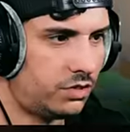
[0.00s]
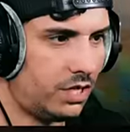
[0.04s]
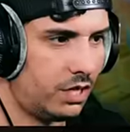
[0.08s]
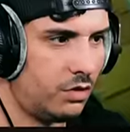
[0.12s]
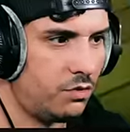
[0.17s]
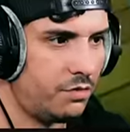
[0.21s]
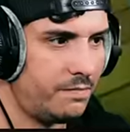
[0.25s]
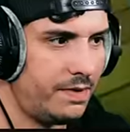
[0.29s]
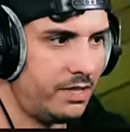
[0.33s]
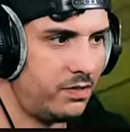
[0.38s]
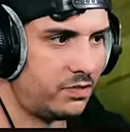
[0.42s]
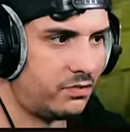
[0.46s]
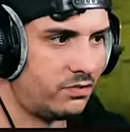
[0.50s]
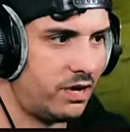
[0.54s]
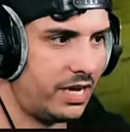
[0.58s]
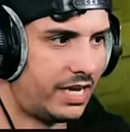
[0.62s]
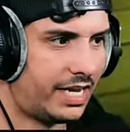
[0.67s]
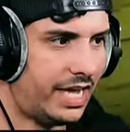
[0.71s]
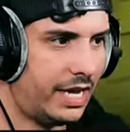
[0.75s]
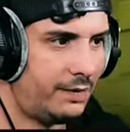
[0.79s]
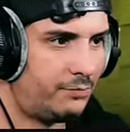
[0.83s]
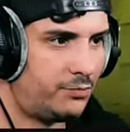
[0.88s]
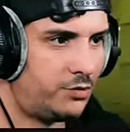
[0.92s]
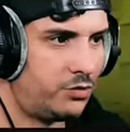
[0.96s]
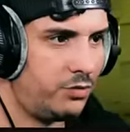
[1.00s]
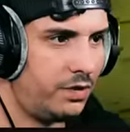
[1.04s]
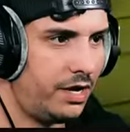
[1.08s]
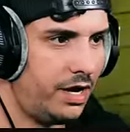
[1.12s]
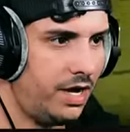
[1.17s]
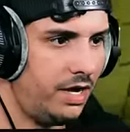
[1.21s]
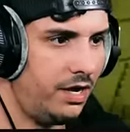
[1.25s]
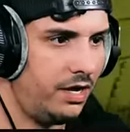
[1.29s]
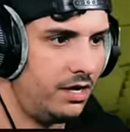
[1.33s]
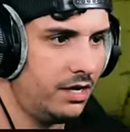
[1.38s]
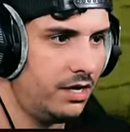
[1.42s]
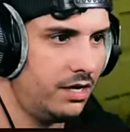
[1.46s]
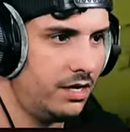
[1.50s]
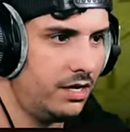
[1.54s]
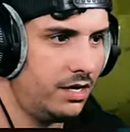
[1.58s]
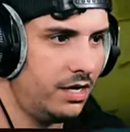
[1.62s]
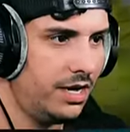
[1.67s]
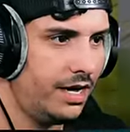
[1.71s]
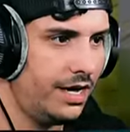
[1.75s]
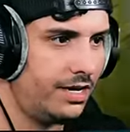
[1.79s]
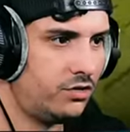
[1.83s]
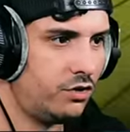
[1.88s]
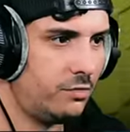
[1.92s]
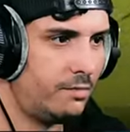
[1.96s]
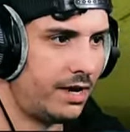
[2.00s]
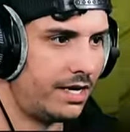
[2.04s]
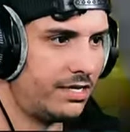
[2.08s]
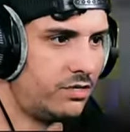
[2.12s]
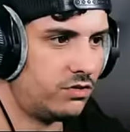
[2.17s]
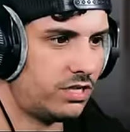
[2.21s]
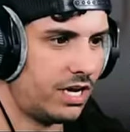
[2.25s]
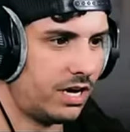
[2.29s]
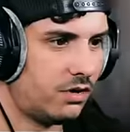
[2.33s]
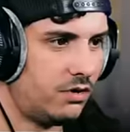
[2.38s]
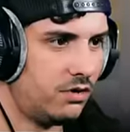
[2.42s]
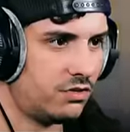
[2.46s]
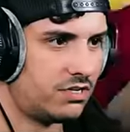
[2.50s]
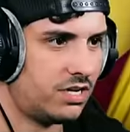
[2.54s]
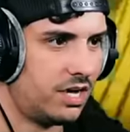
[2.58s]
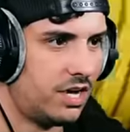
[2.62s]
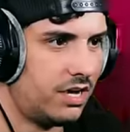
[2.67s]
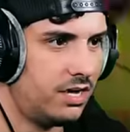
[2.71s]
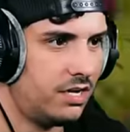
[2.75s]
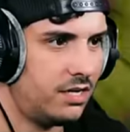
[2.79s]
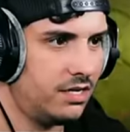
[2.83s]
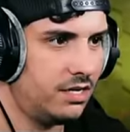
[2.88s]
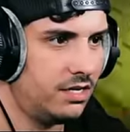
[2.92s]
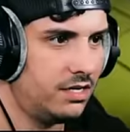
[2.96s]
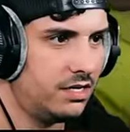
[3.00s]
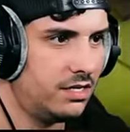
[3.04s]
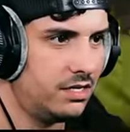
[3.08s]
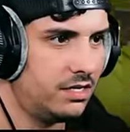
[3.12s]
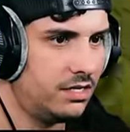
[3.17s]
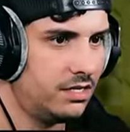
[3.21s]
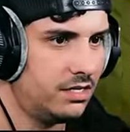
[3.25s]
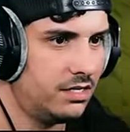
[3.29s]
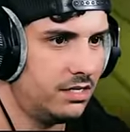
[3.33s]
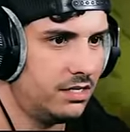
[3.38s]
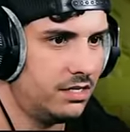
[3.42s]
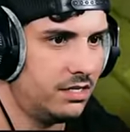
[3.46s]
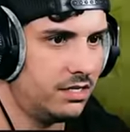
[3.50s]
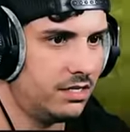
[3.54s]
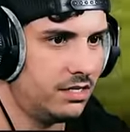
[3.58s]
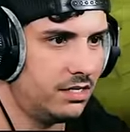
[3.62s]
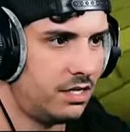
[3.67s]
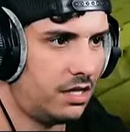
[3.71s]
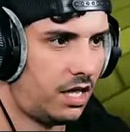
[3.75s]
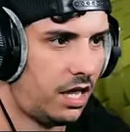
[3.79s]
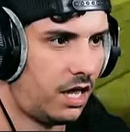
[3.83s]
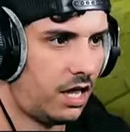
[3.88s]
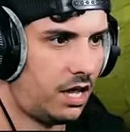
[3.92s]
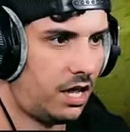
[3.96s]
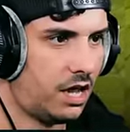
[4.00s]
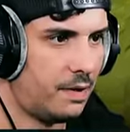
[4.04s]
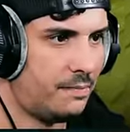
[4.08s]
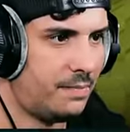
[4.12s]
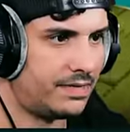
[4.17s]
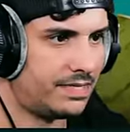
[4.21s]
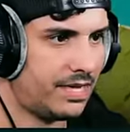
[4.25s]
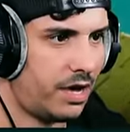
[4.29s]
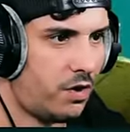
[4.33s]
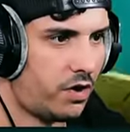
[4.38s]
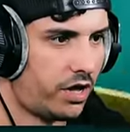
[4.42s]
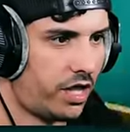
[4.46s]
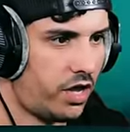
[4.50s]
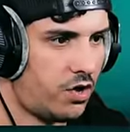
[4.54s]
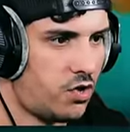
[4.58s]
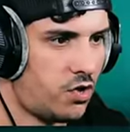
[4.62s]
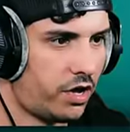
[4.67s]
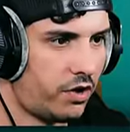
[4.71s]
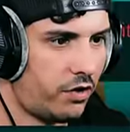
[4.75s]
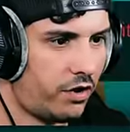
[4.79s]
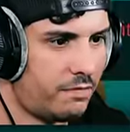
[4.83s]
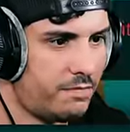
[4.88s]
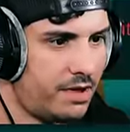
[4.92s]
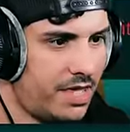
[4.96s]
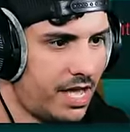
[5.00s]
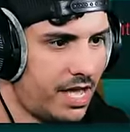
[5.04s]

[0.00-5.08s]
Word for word: durmiendo, eso no es ¿eh? Eso parece otra cosa ¿Qué, qué ha pasado aquí? Yo quiero irme de